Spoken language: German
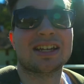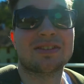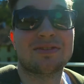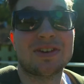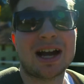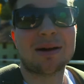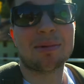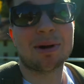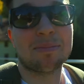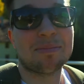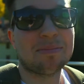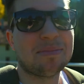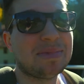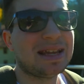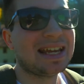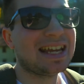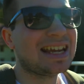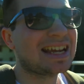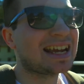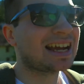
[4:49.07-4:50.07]
Es war aber
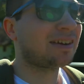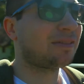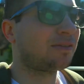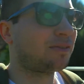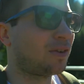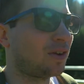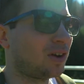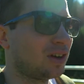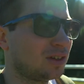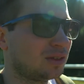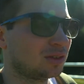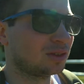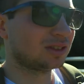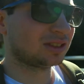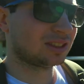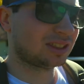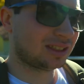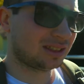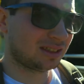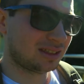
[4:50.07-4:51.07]
mega voll
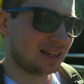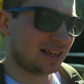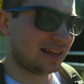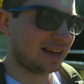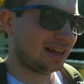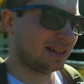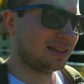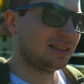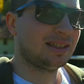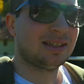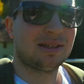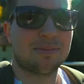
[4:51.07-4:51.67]
und naja,